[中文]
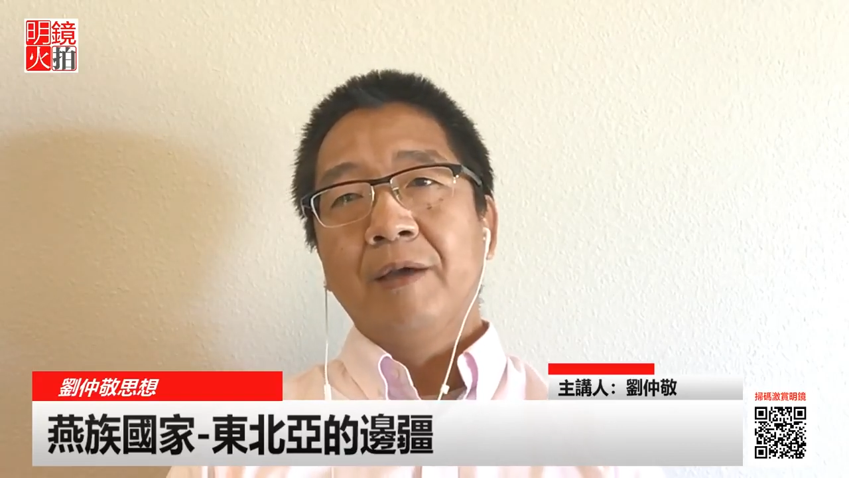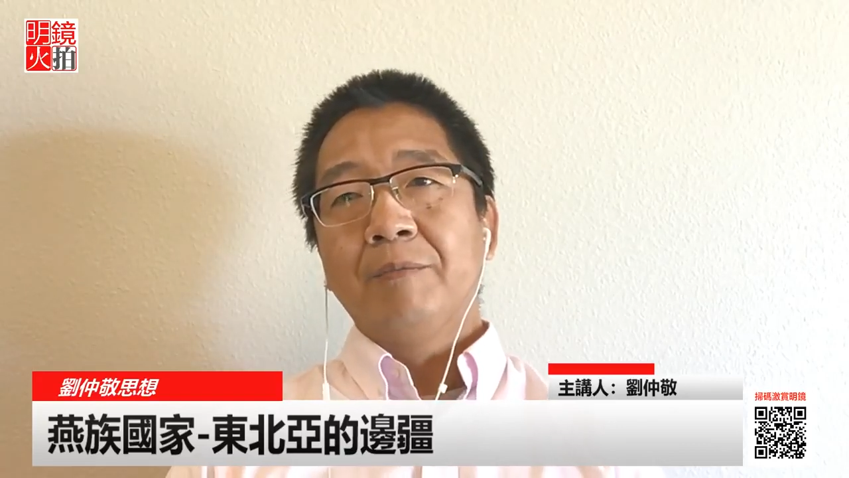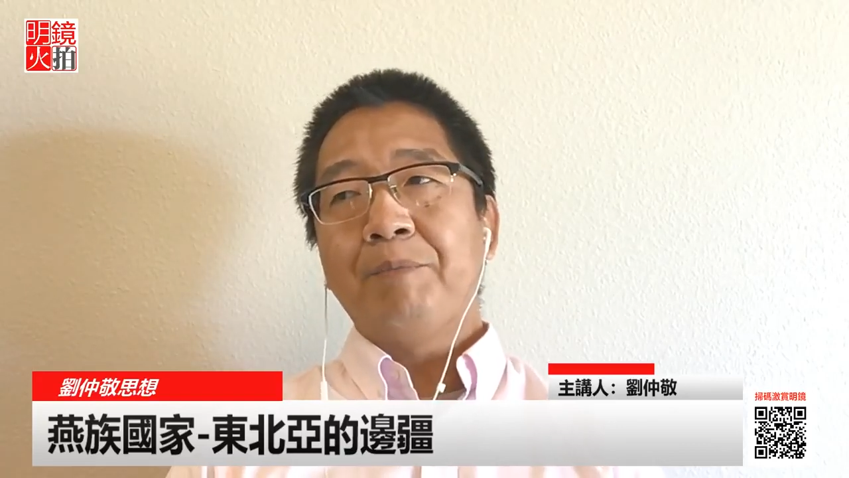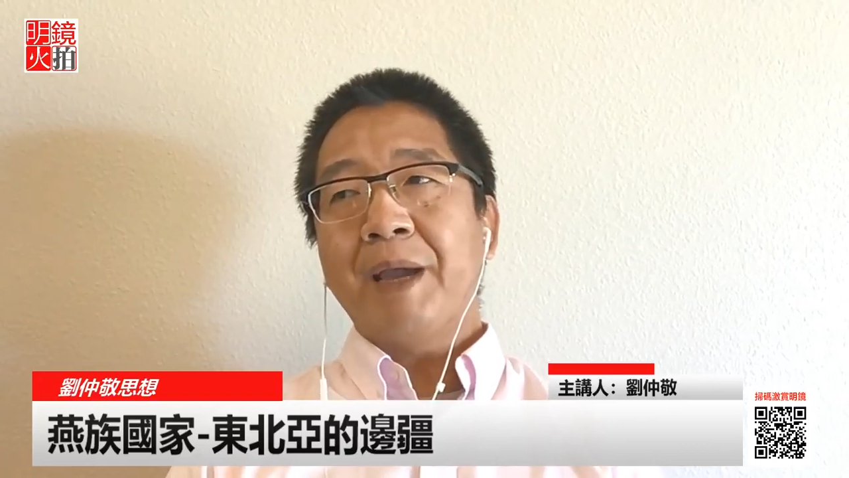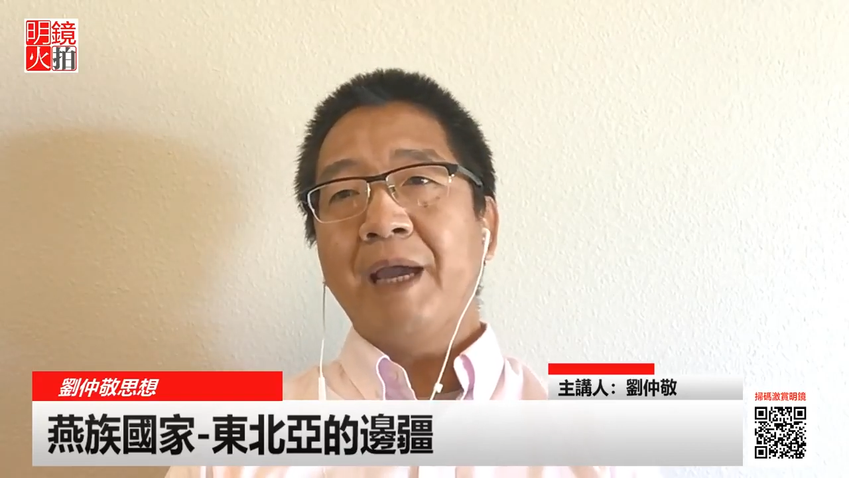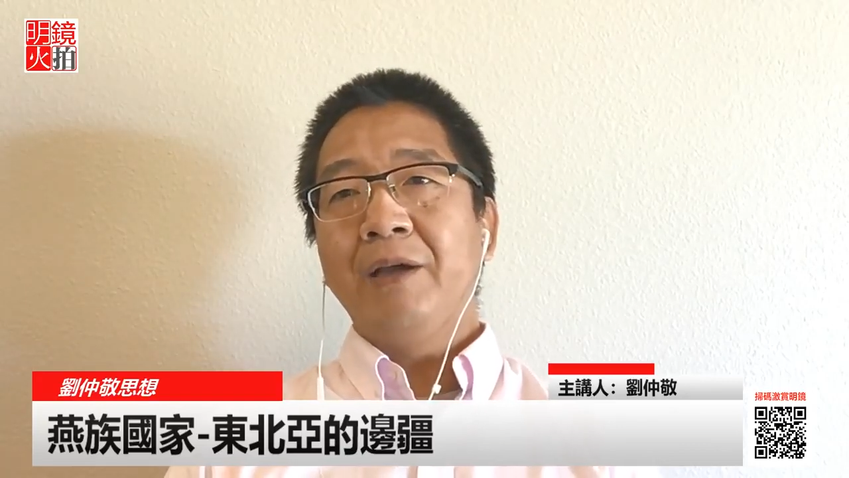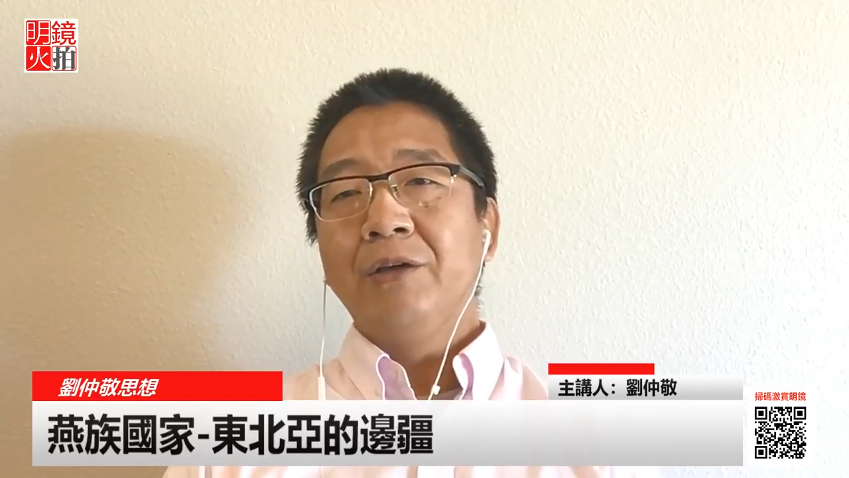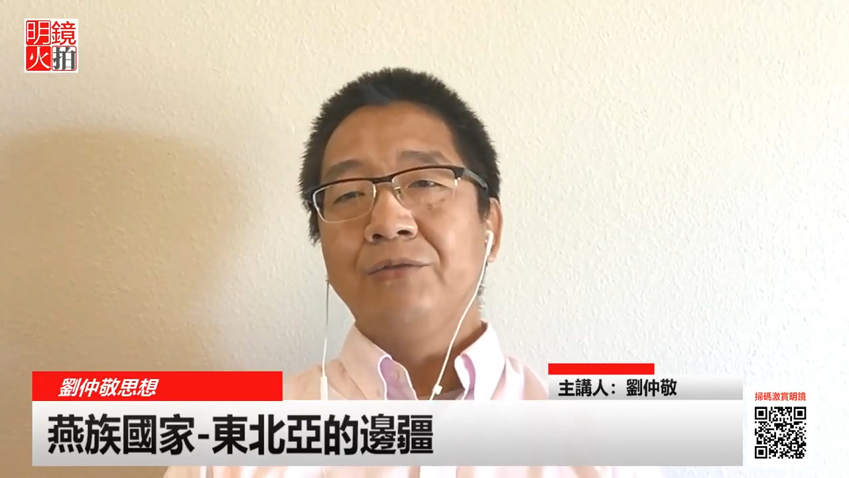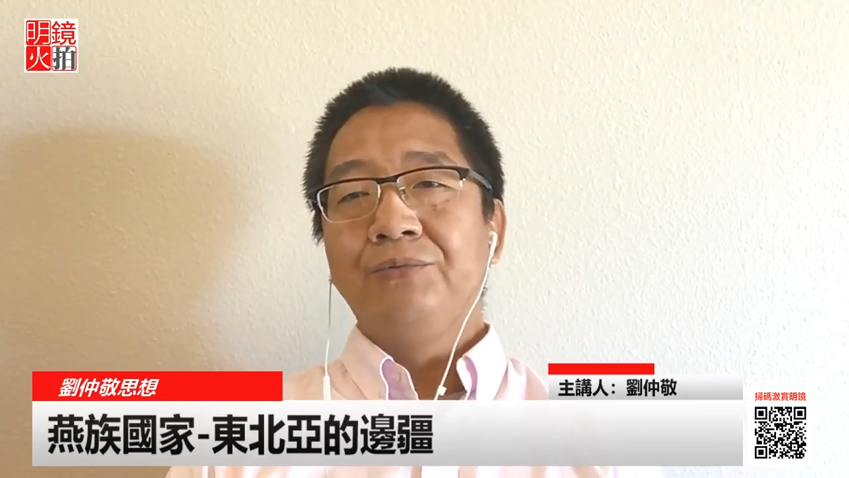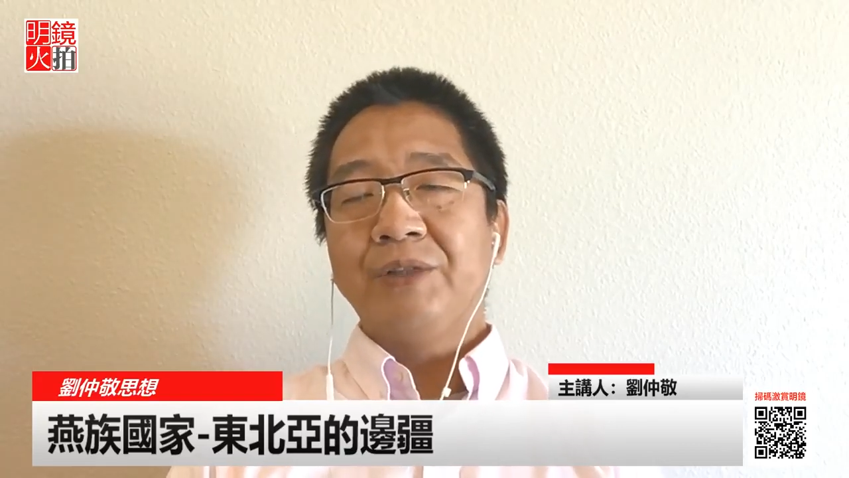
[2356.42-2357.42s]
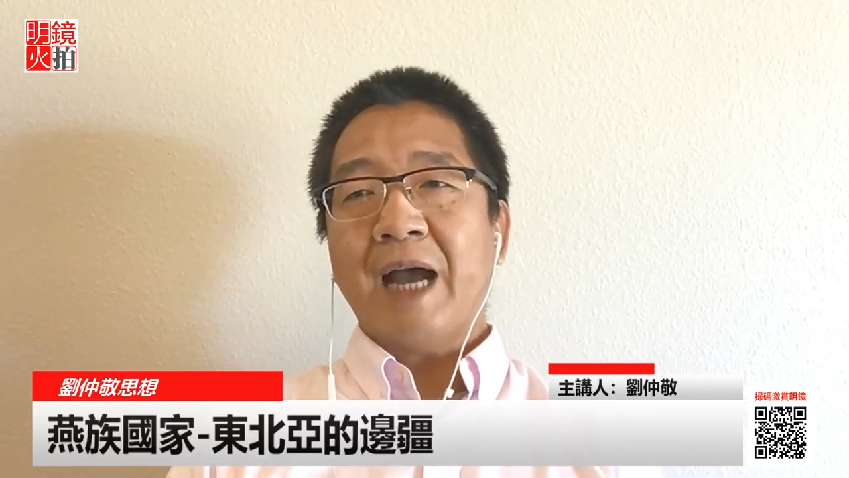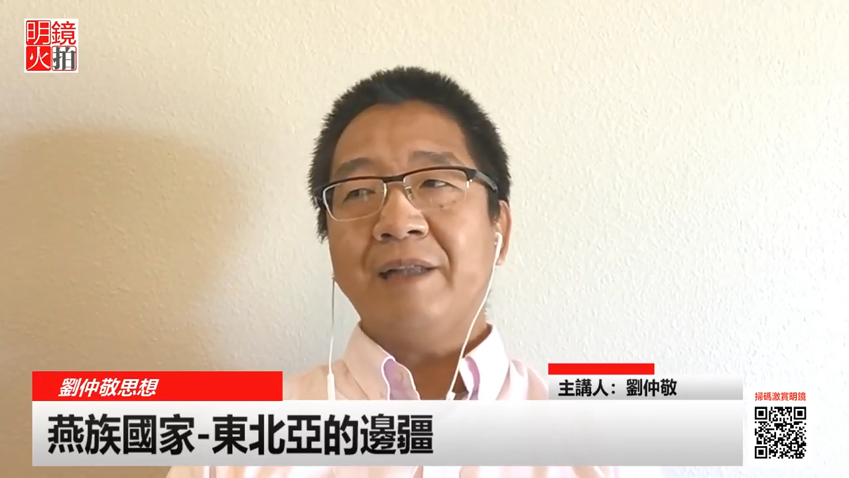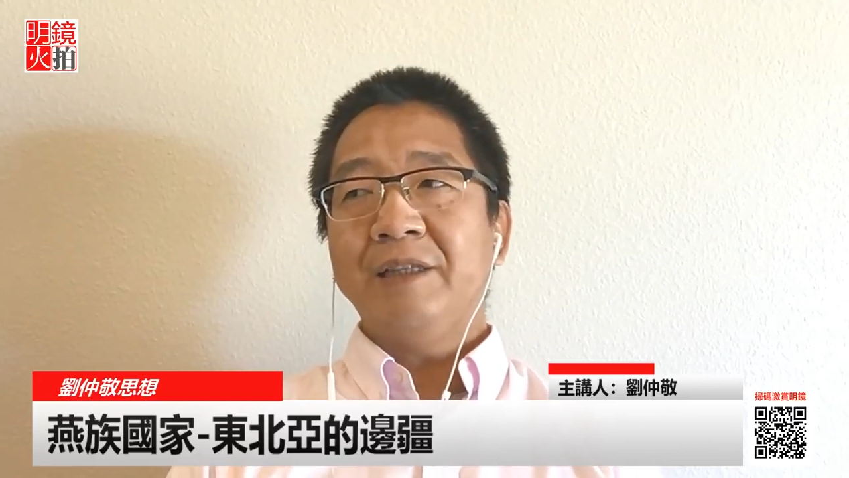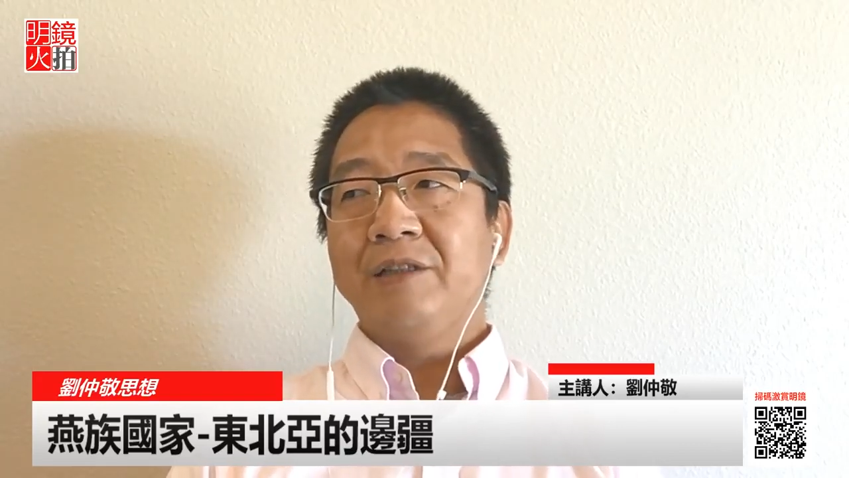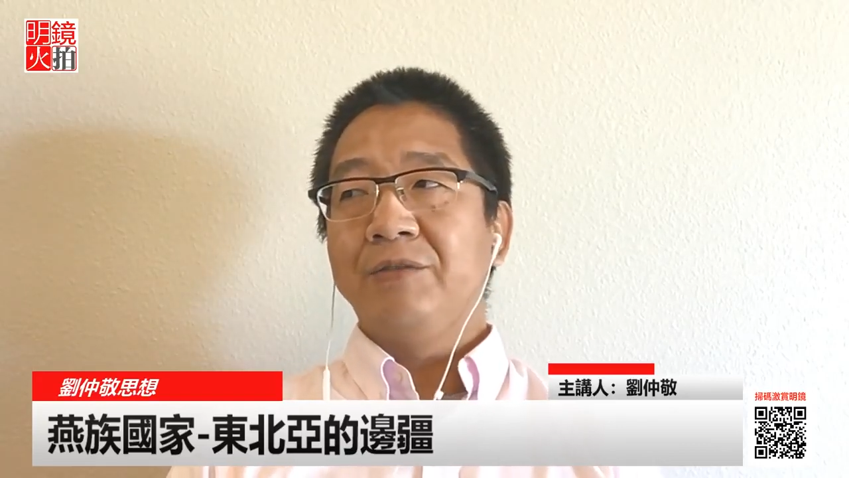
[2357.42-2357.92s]
被儒家
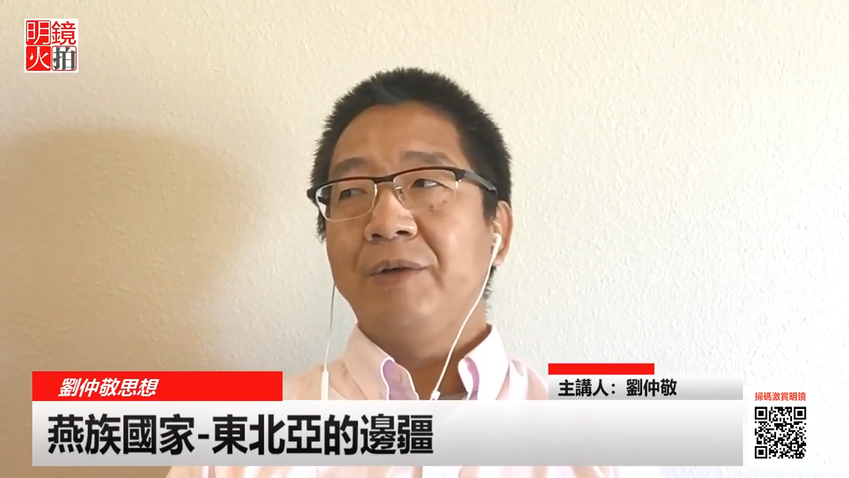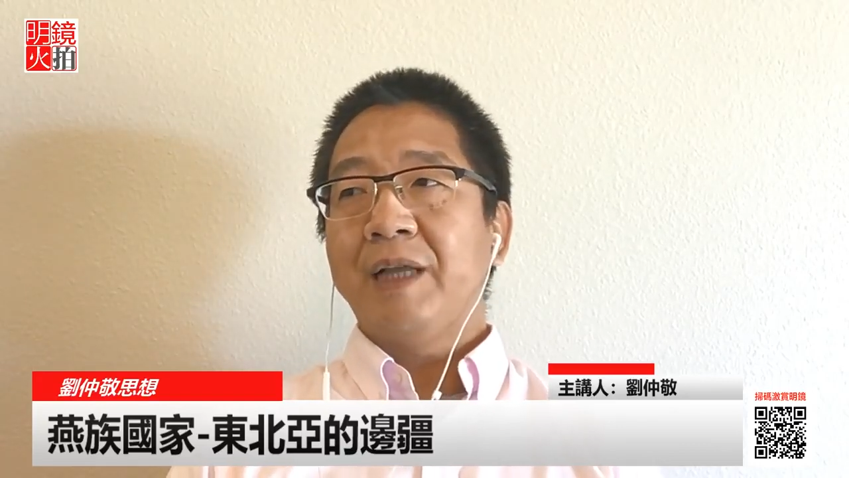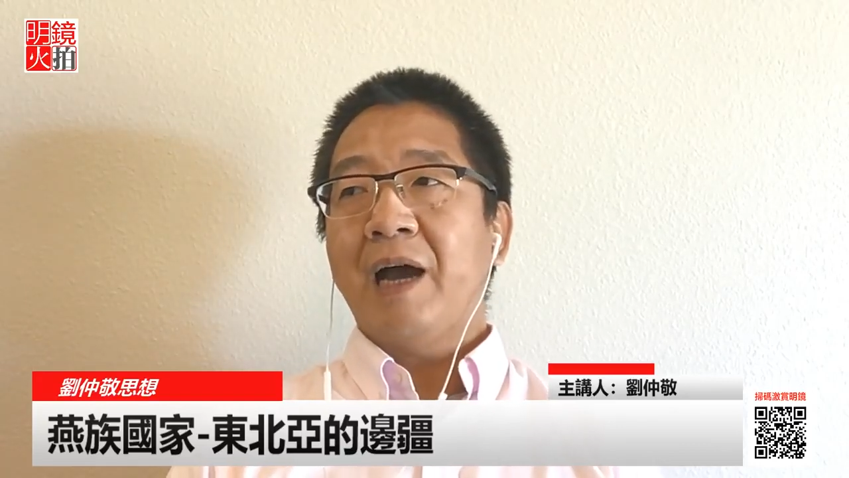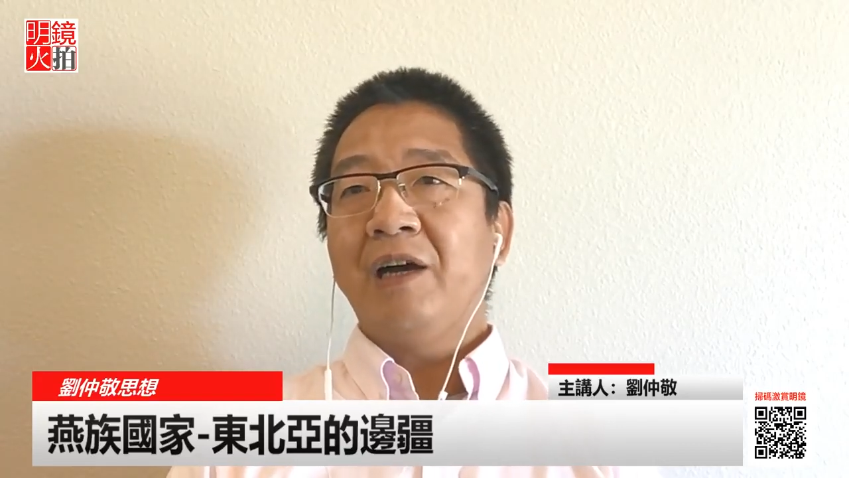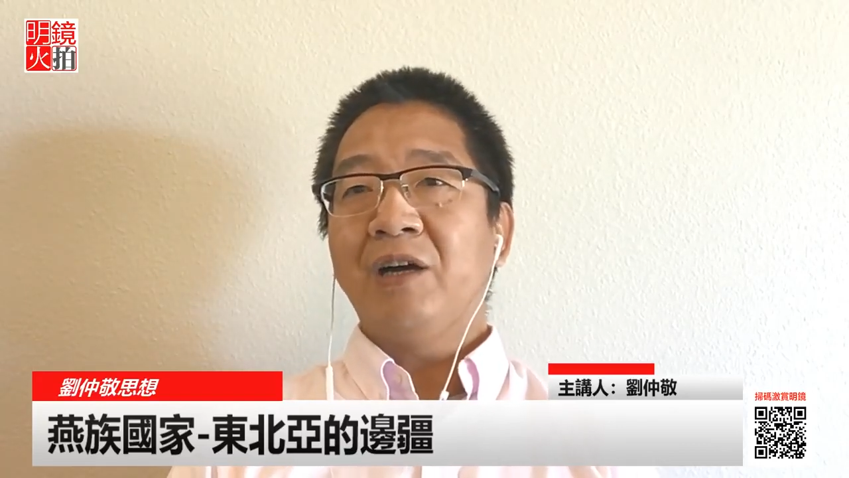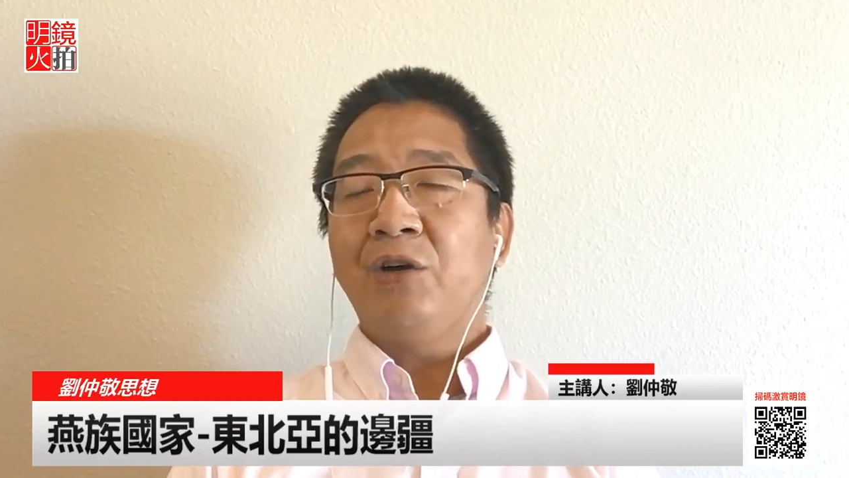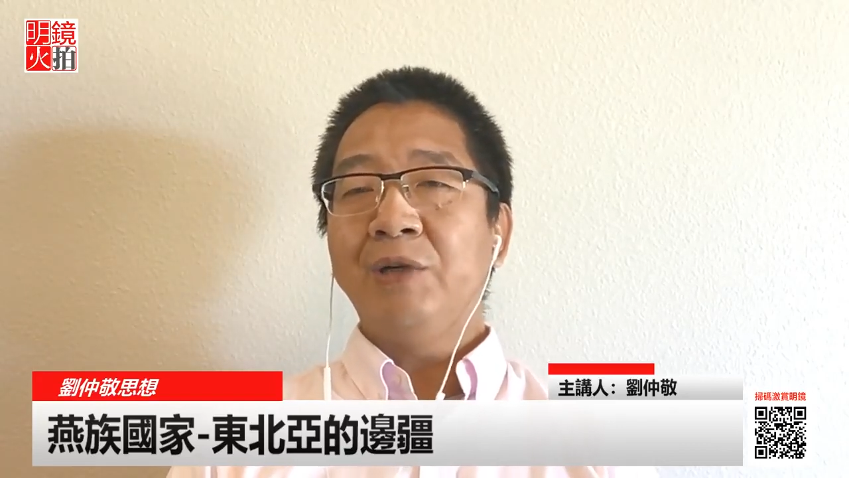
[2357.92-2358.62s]
历史学家和后